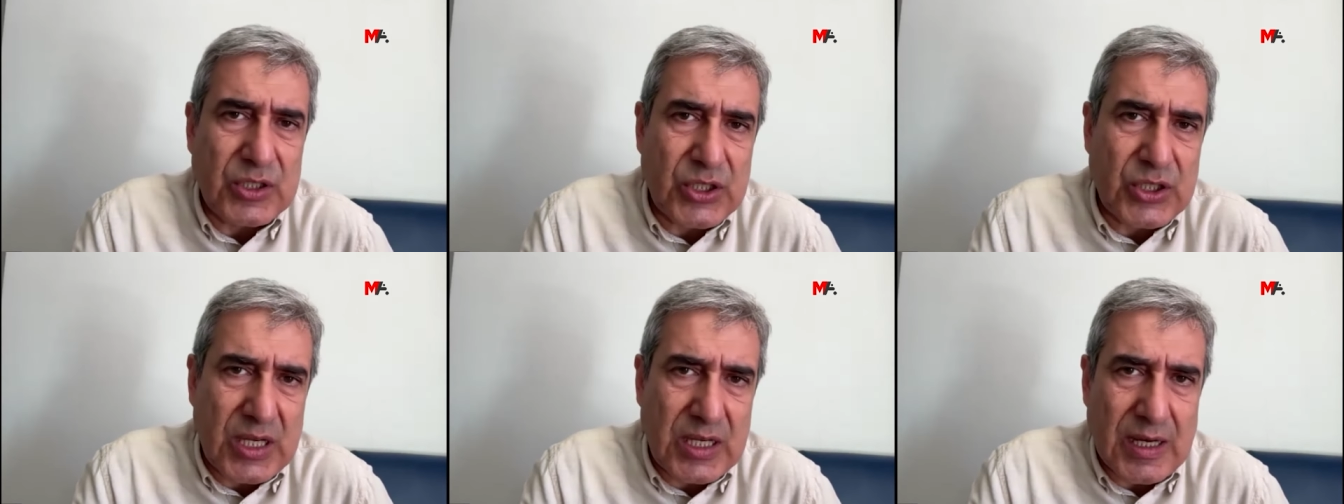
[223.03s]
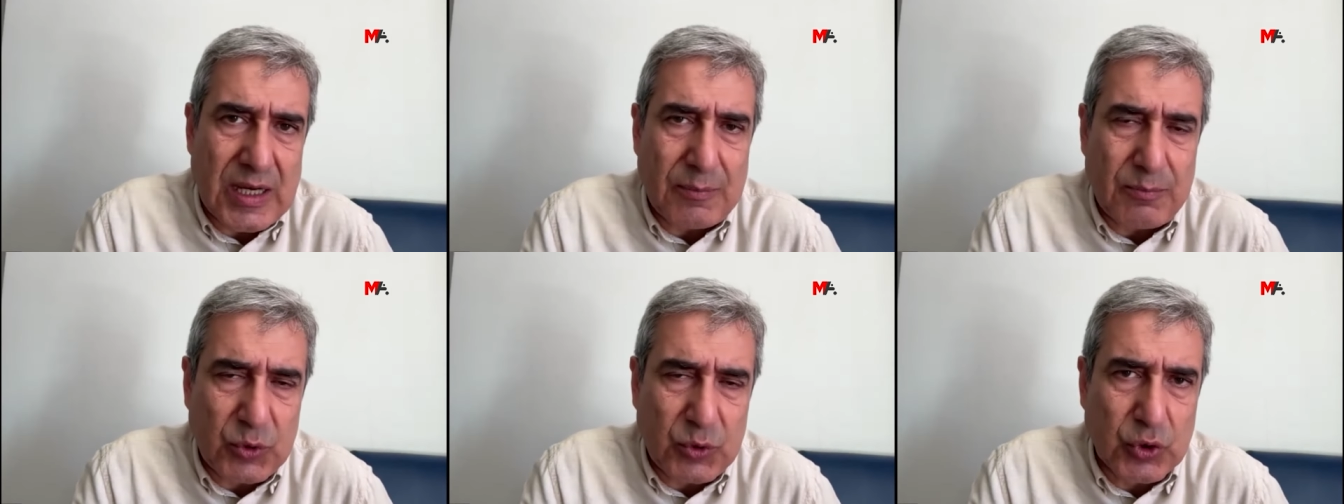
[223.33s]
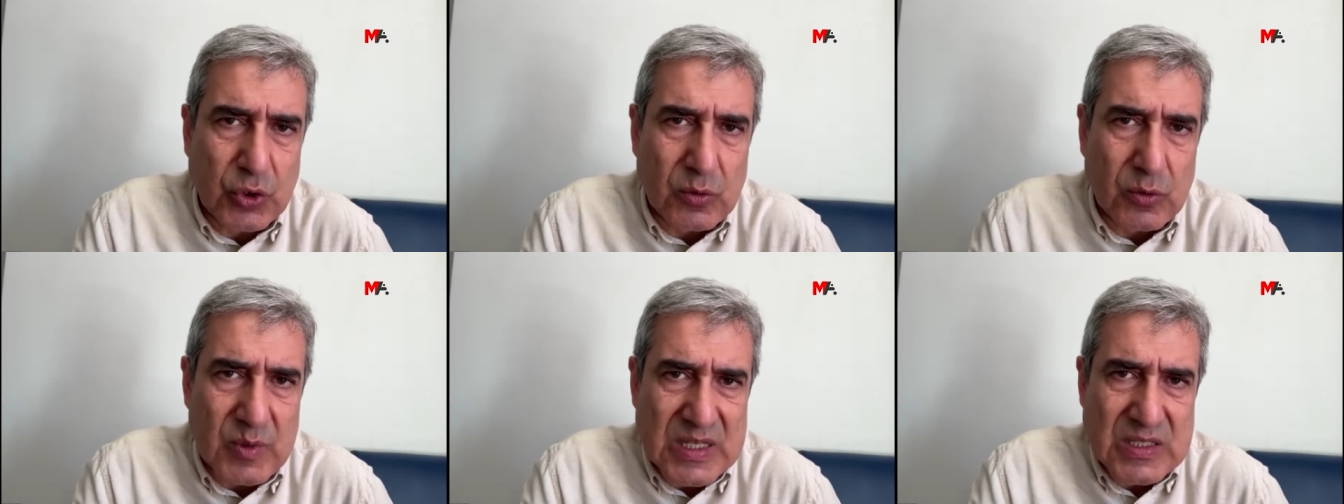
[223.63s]
şey
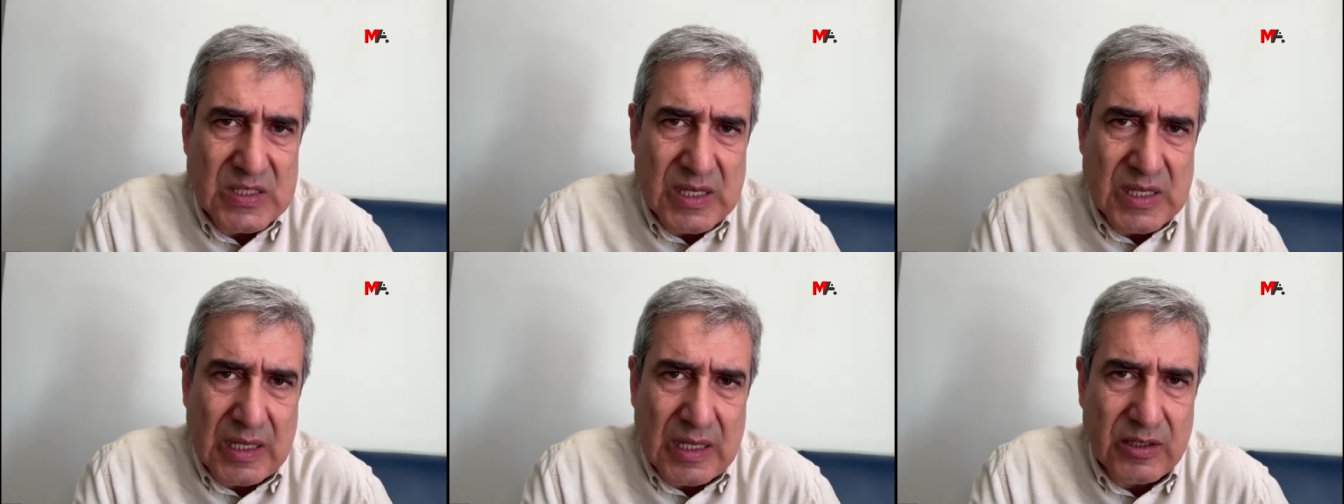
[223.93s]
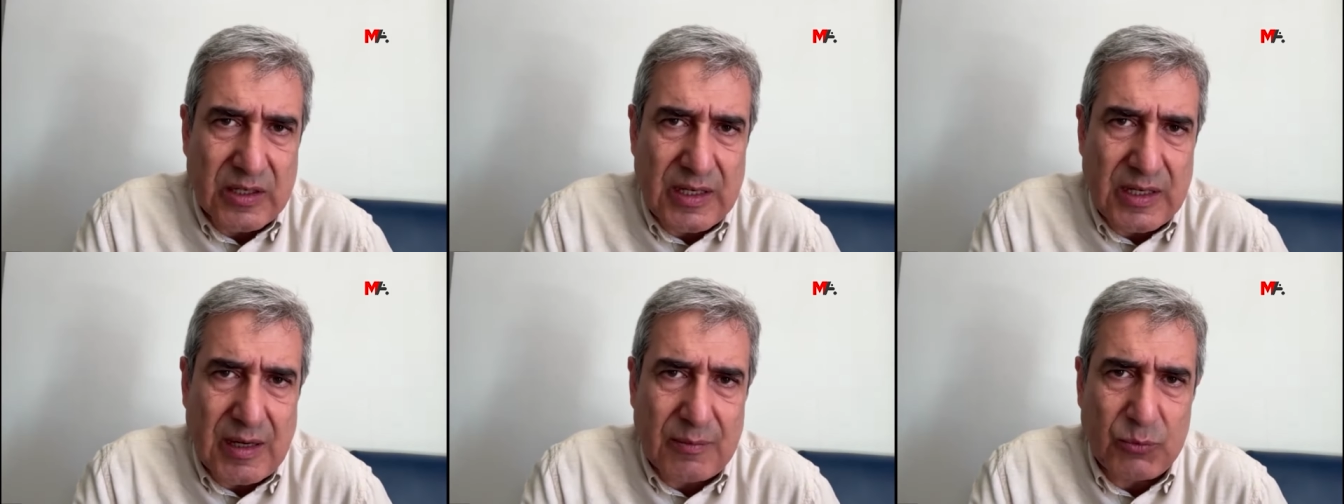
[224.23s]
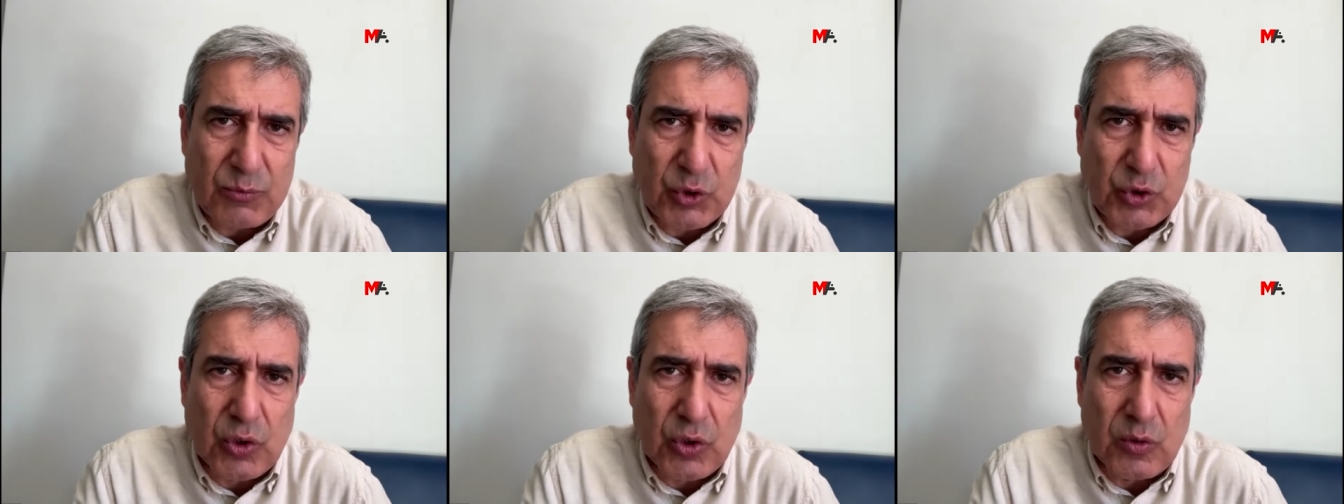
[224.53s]
yapmış olması, saldırı
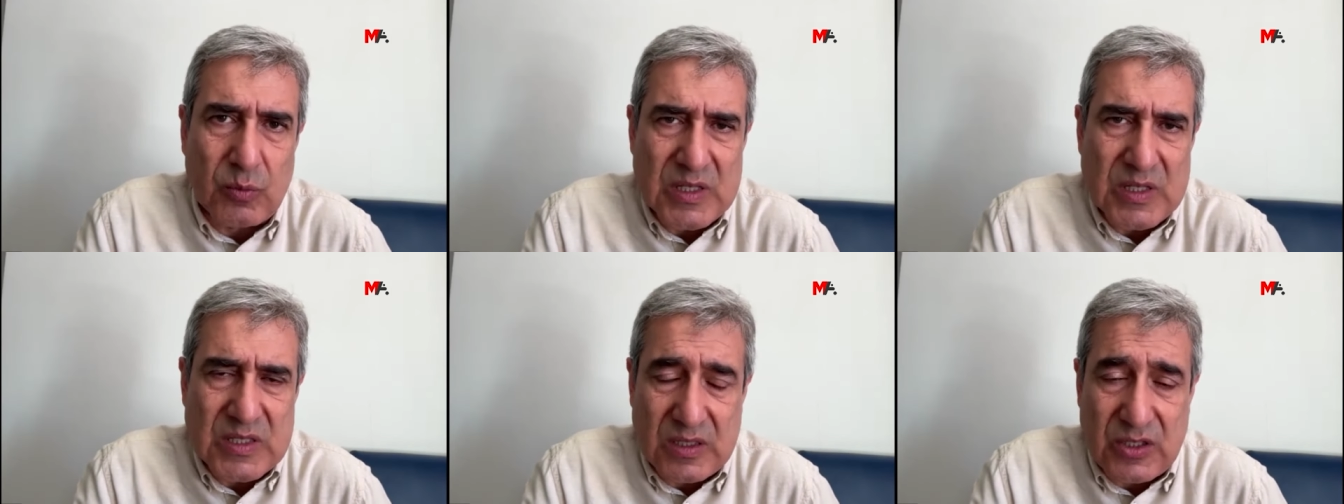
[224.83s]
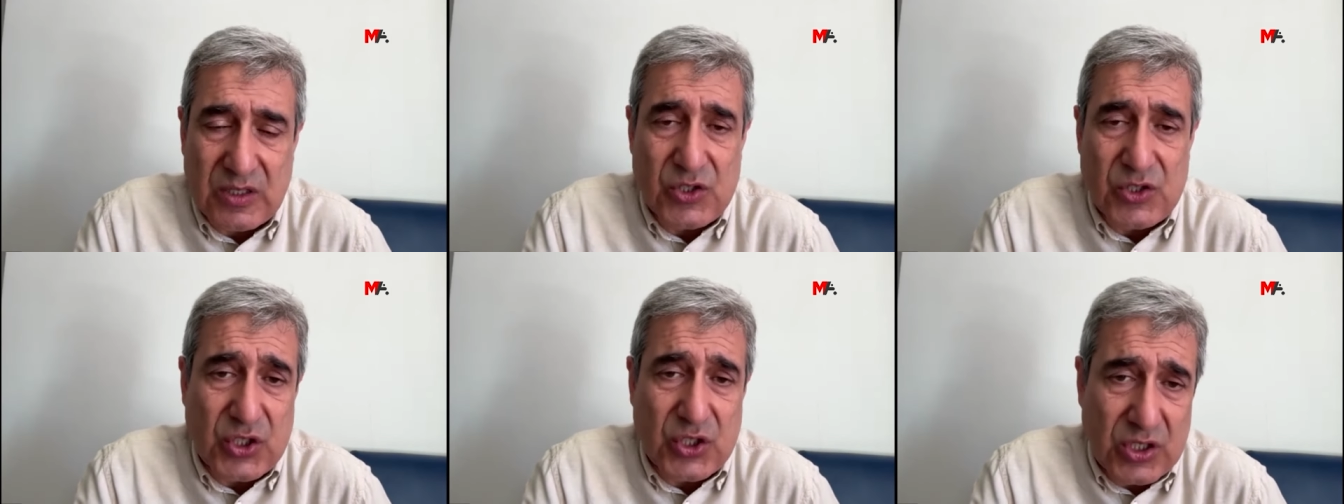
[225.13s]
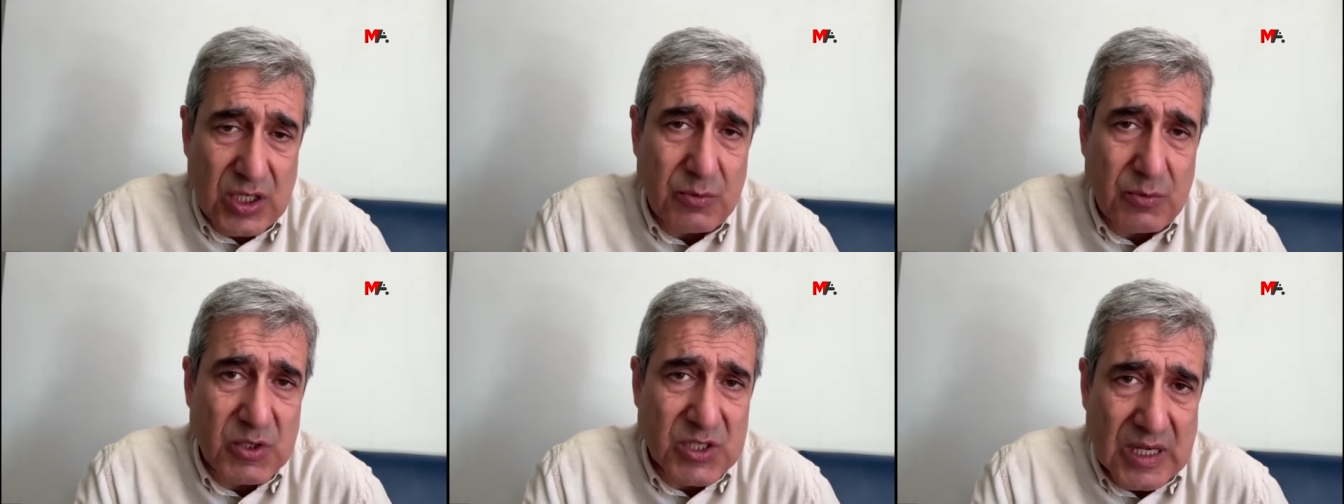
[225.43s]
yapmış olması ki
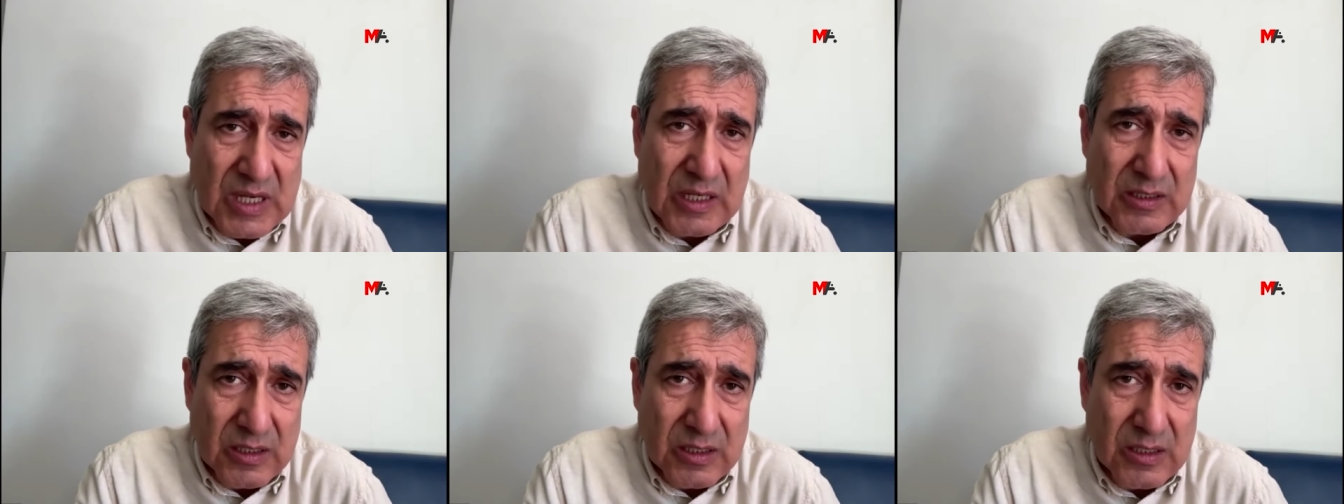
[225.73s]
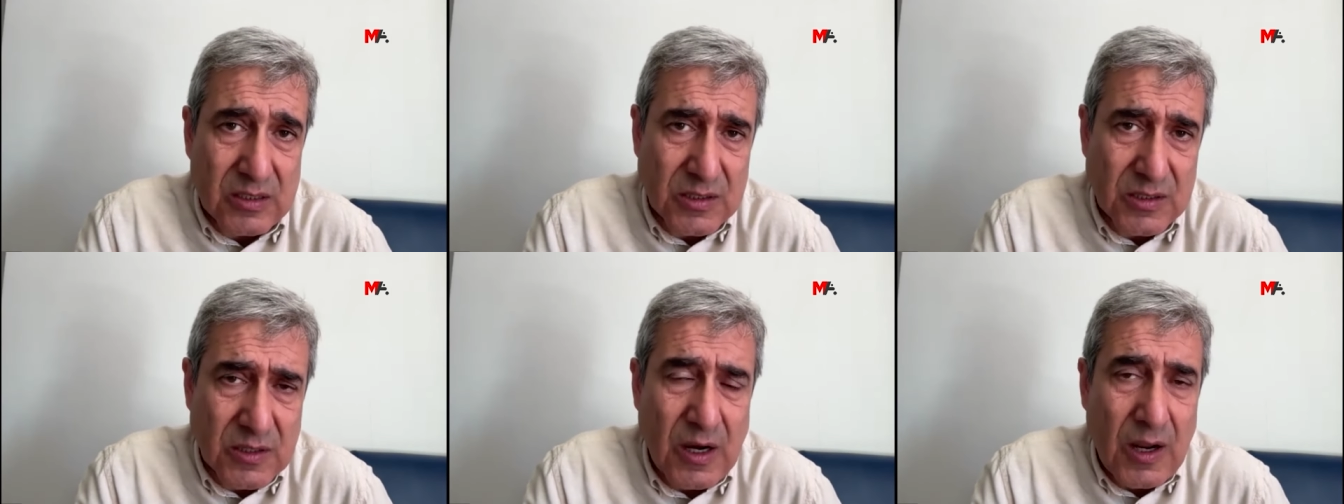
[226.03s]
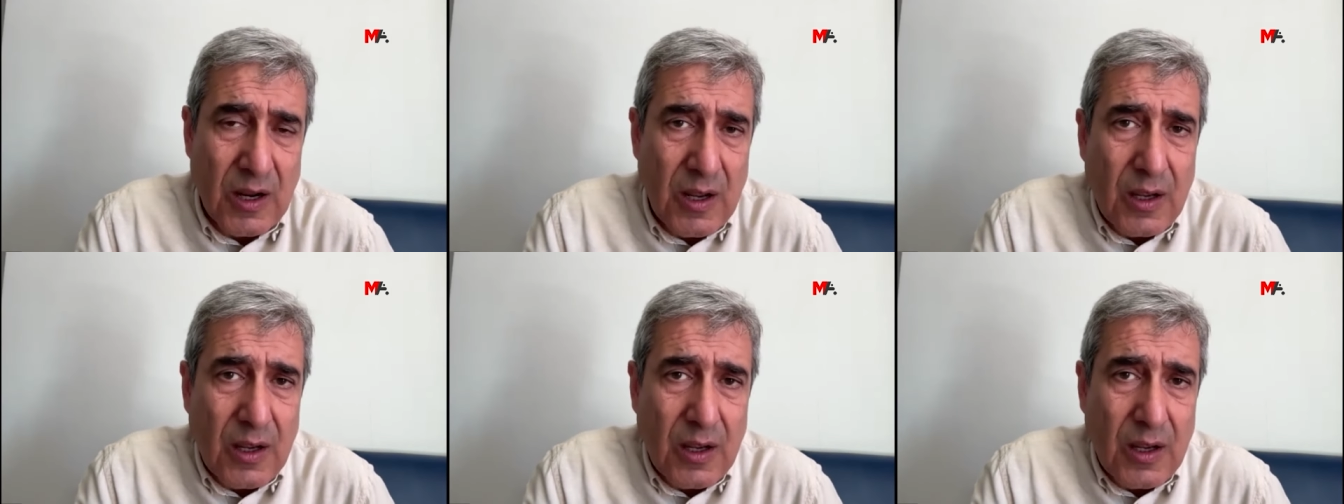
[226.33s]
ciddi bir saldırıdır.